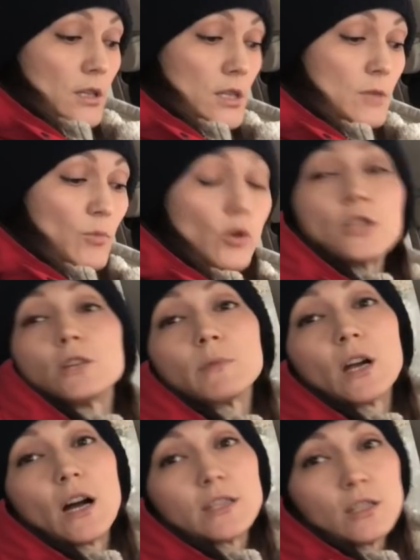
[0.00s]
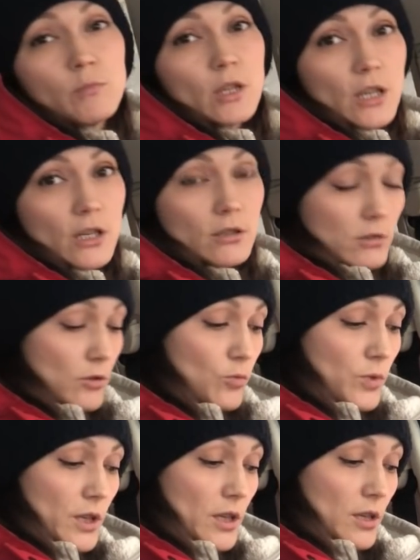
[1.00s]
иск более чем на 1 миллиард
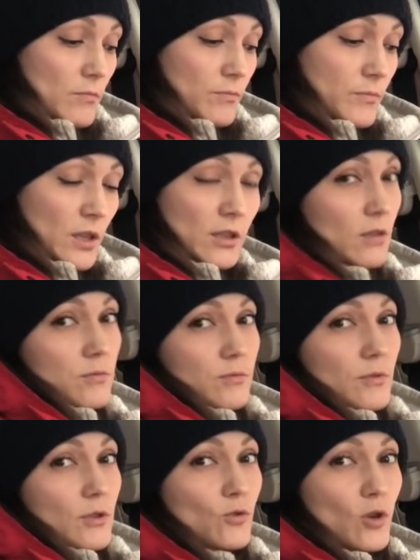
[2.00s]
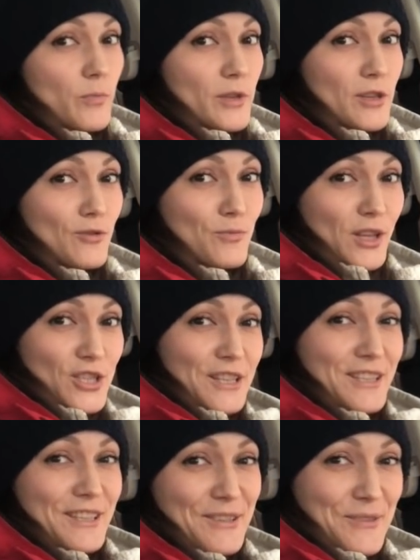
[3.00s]
рублей. Да, так легко оперируем, так
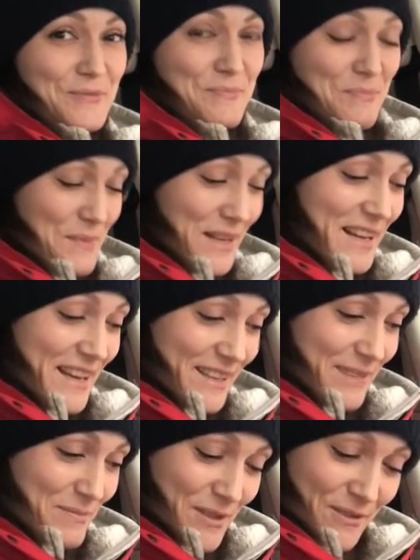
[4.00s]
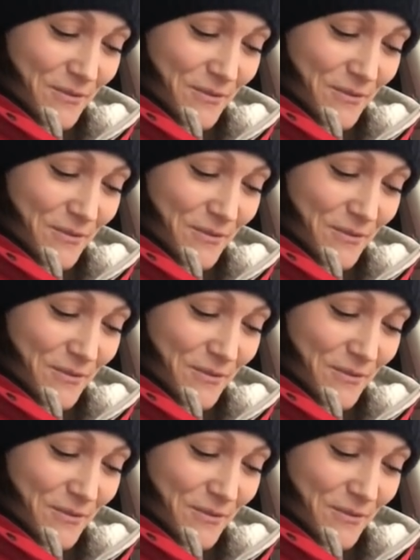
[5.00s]
жонглируем миллиардами.